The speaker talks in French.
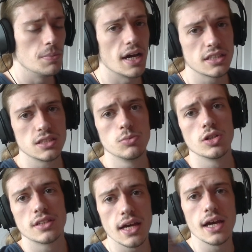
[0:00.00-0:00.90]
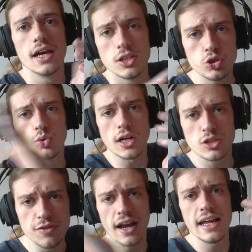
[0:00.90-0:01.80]
Bien, Timothée Tu crois que
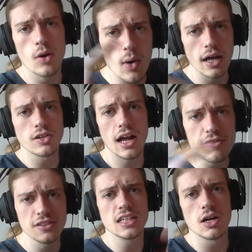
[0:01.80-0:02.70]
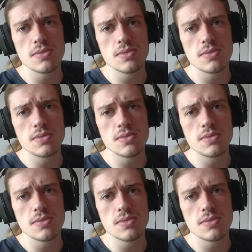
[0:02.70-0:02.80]
tu vas aller loin dans la vie comme